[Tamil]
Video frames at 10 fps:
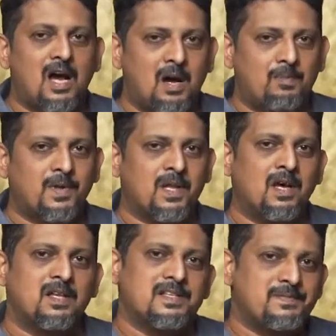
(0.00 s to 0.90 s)
அப்போ தான்
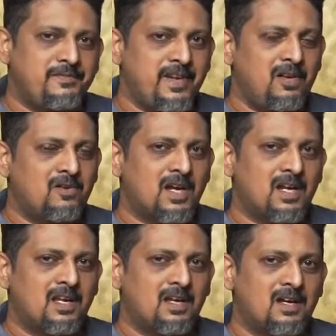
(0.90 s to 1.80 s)
அந்த வீடியோ
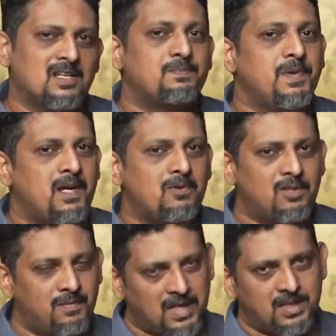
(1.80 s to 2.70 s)
ரைட்டிங்க்கான ஸ்பீடு
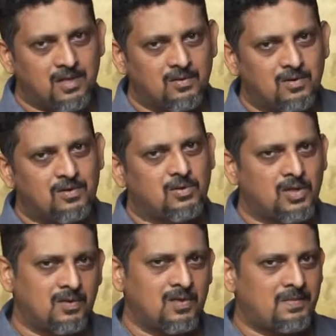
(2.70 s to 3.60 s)
வந்து மேட்ச் ஆகும் ஸோ
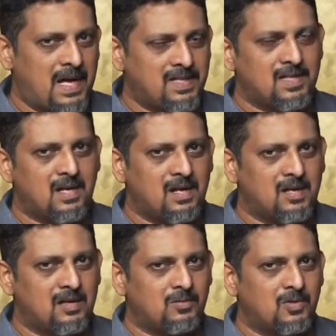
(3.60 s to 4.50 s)
இது வந்து மேட்ச்
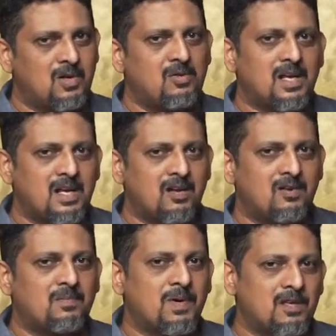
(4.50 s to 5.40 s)
ஆகலங்கும் போது அவங்களுக்கு என்ன
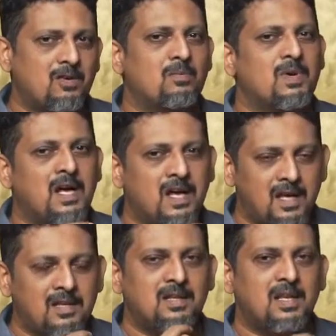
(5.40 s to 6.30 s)
ஆகும்னா பார்த்தீங்கன்னா ரொம்ப
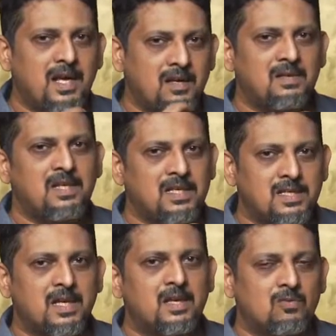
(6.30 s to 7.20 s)
நேரத்துக்கு லைட் வந்து
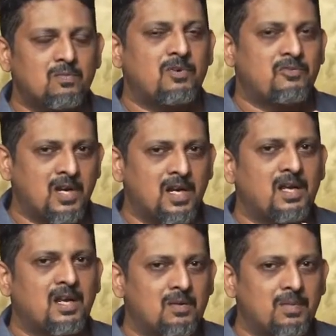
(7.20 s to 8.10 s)
எரிஞ்சிட்டே இருக்கும் பஃபர்
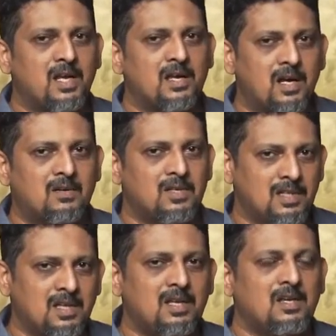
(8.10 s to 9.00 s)
ஆகிட்டே இருக்கும் அப்படியே கார்டு
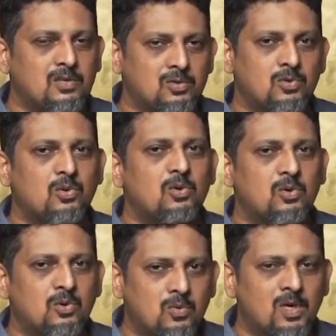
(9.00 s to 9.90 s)
வந்து
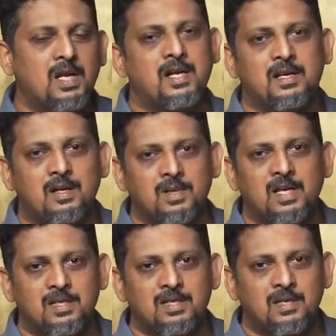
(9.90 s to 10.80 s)
ஸ்லோவாக லைட்டு அப்படியே
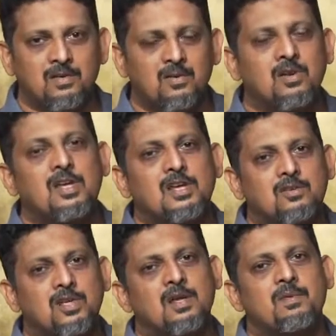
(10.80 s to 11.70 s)
எரிஞ்சிட்டே இருக்கும்
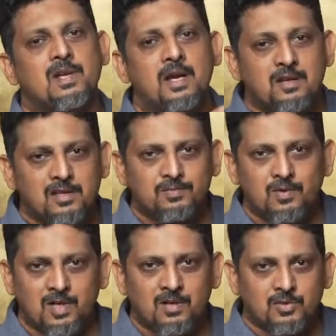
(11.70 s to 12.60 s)
ஸோ இதே மாதிரி கண்டினியூஸ்
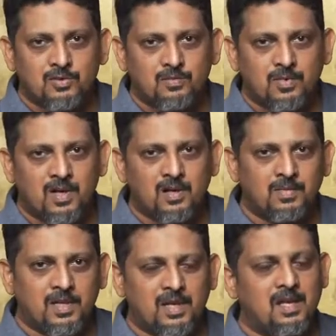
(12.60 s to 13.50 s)
மோடில் நம்ம ஷூட் பண்ணாலும்
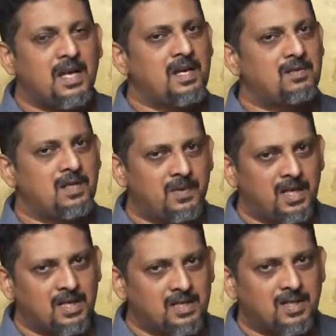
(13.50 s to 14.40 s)
பார்த்தீங்கன்னா லைட் வந்து அப்படியே
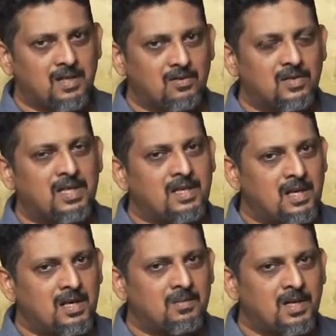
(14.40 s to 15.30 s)
எரிஞ்சிட்டே இருக்கும்
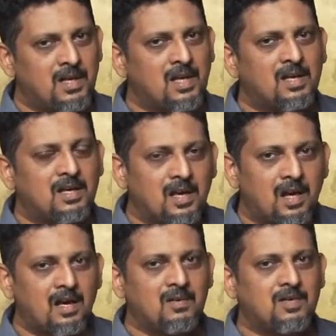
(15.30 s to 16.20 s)
எதனால் அப்படின்னா
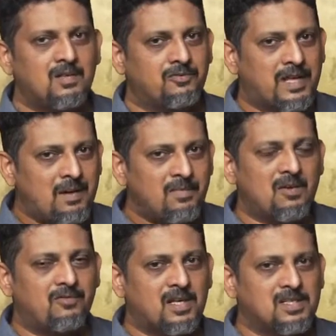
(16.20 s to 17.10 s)
கார்டு வந்து கேமரா
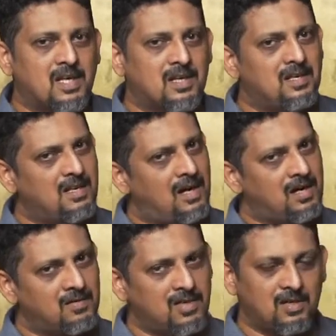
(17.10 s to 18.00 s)
ஃபாஸ்ட்டாக இருக்குது
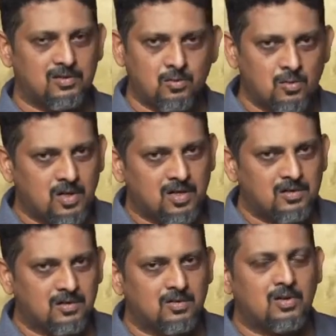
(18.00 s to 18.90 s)
கார்டு வந்து அங்கே ஸ்லோவாக
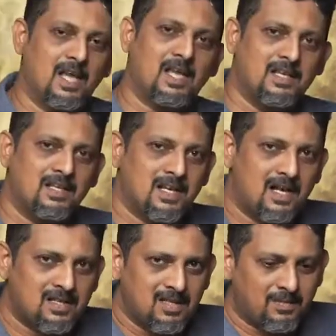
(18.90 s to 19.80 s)
இருக்குன்னு அர்த்தம் இதுக்கு
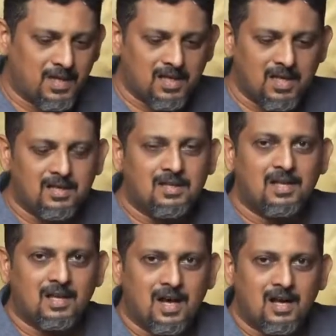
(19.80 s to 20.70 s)
அடுத்தது பார்த்தா இந்த
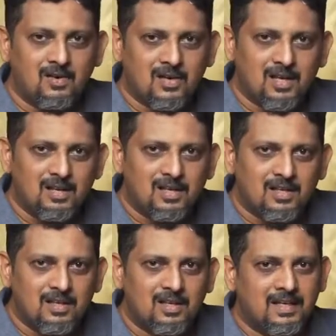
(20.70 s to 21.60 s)
கார்டோட
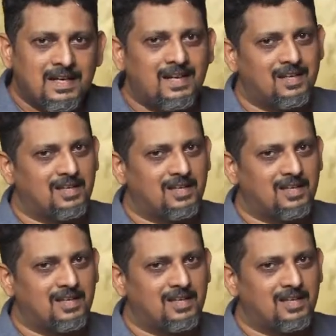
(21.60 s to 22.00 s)
ரீடர்